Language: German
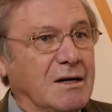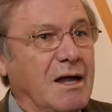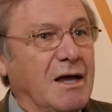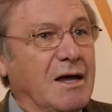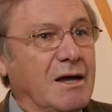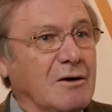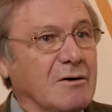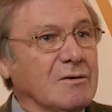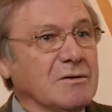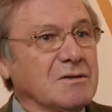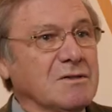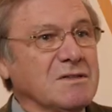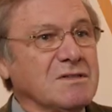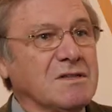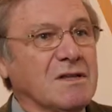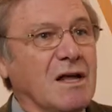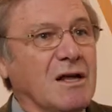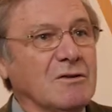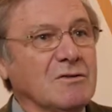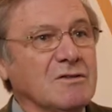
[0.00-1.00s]
der
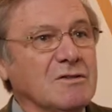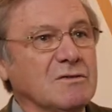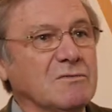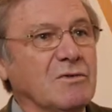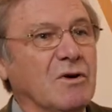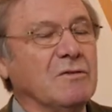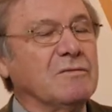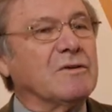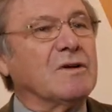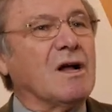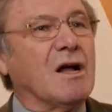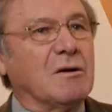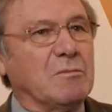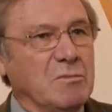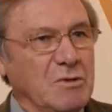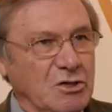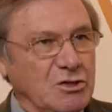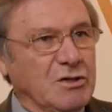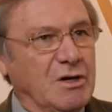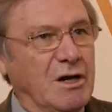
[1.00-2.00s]
uns dann zu
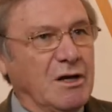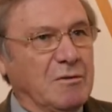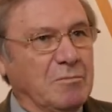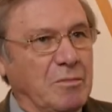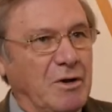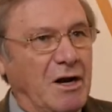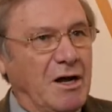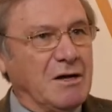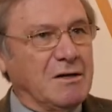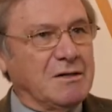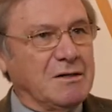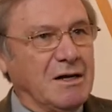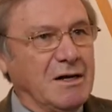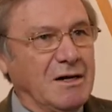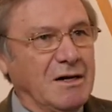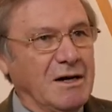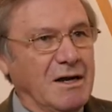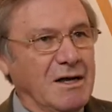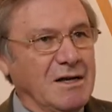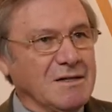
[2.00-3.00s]
Wolfgang Mischnick brachte
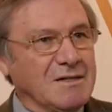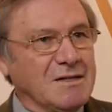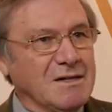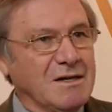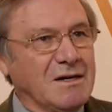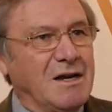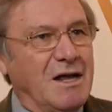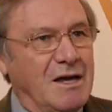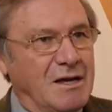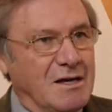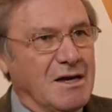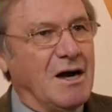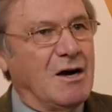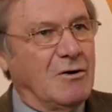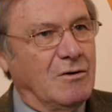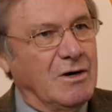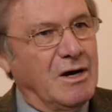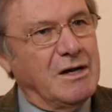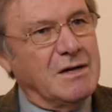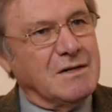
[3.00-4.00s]
in Hessen, der ja
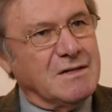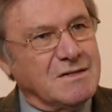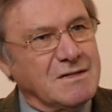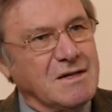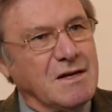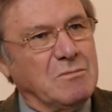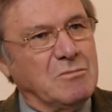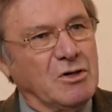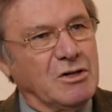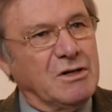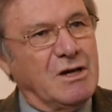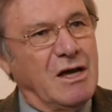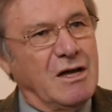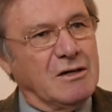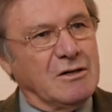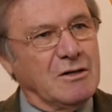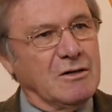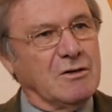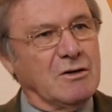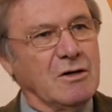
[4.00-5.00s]
auch eine sehr
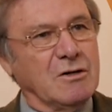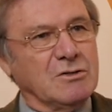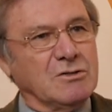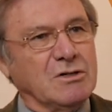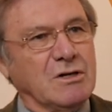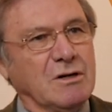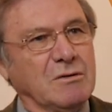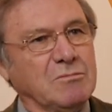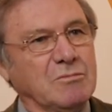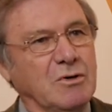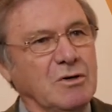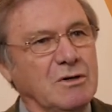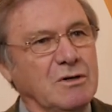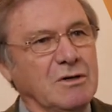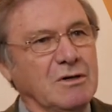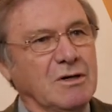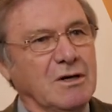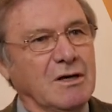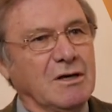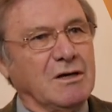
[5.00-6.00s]
moderne
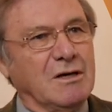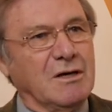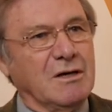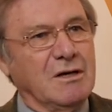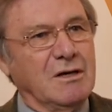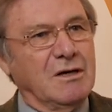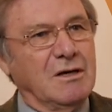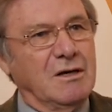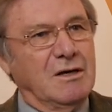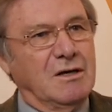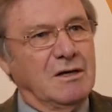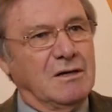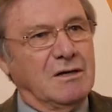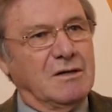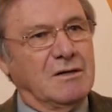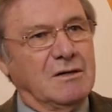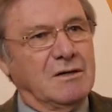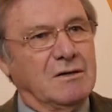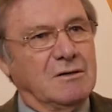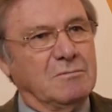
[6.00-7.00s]
Deutschlandpolitik
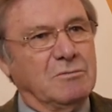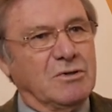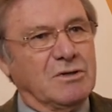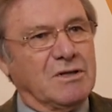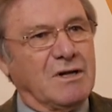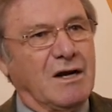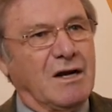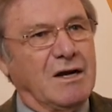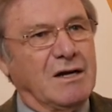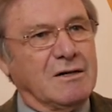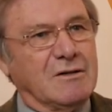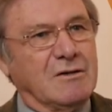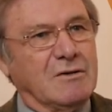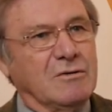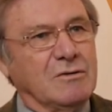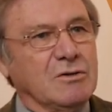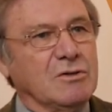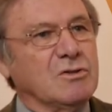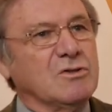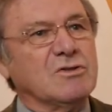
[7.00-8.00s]
äh, betrat.
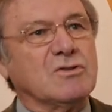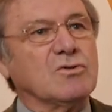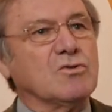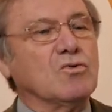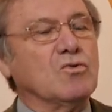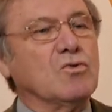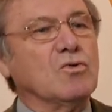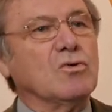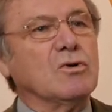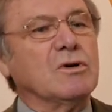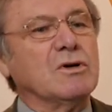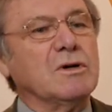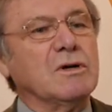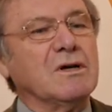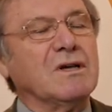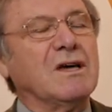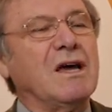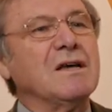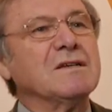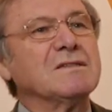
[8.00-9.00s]
Und zu
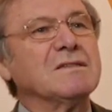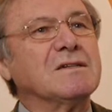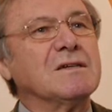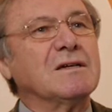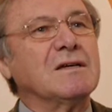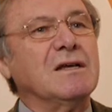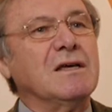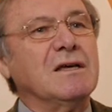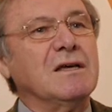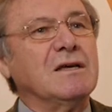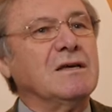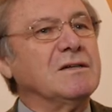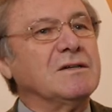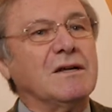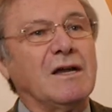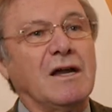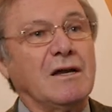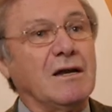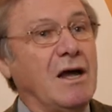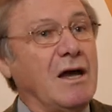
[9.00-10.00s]
Gästen, die
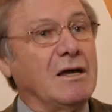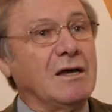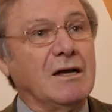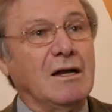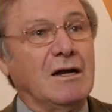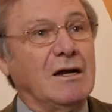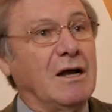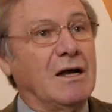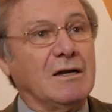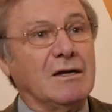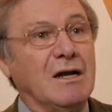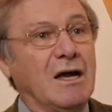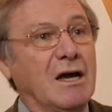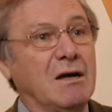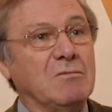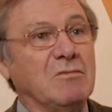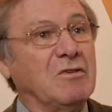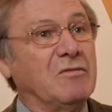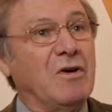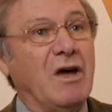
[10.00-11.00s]
ich dann eingeladen
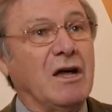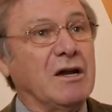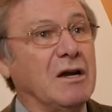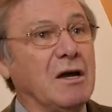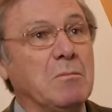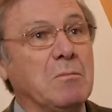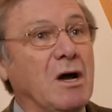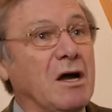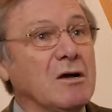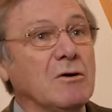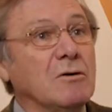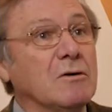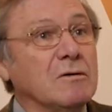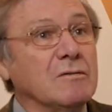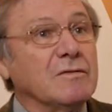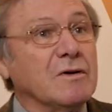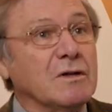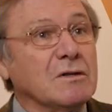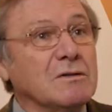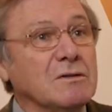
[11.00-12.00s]
habe, Werner
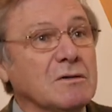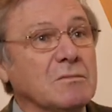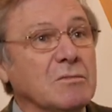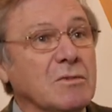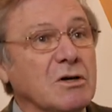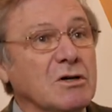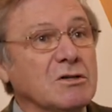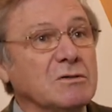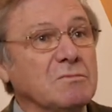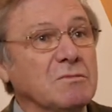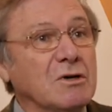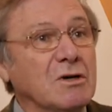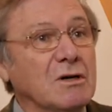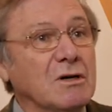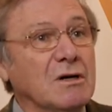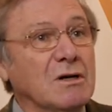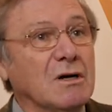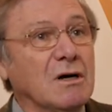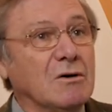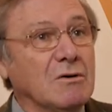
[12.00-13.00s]
Mayhofer zum Beispiel,
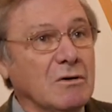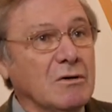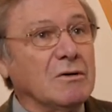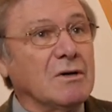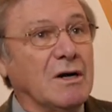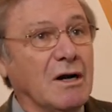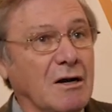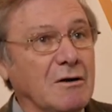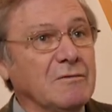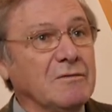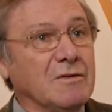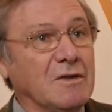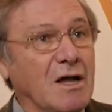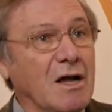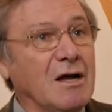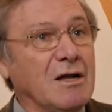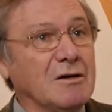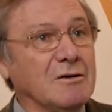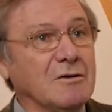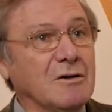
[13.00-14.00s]
auch Ralf
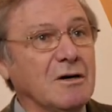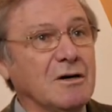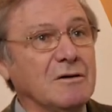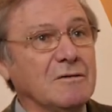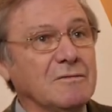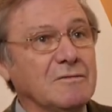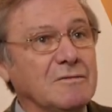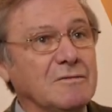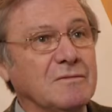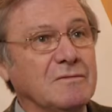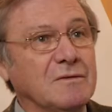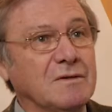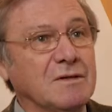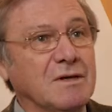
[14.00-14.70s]
Dahndorf.